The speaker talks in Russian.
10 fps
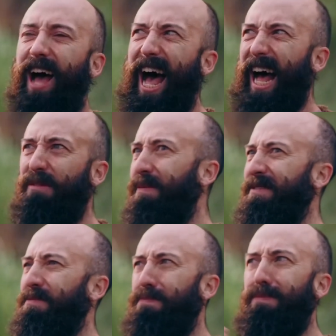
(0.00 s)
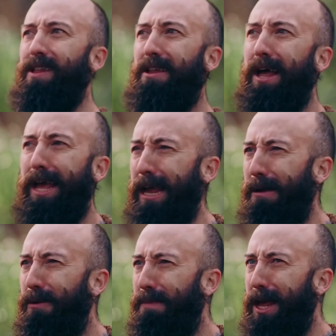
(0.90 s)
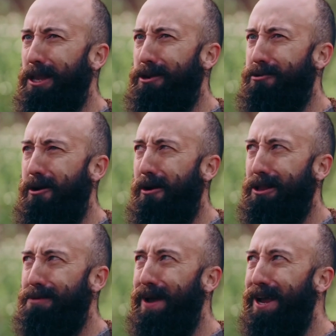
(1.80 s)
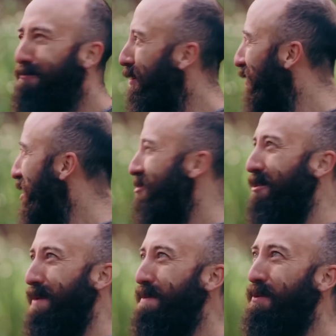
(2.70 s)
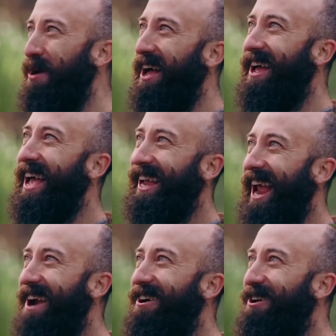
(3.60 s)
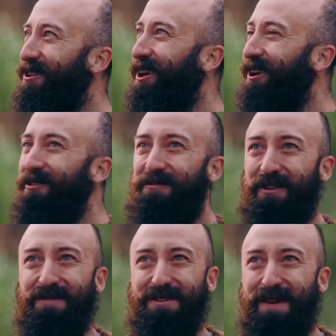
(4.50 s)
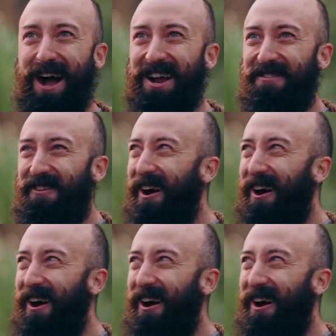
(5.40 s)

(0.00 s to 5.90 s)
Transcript: А, да. Ну, вряд ли он больше, чем у меня. Ты помнишь, как я из Шмаганрога весь твой шмот притащил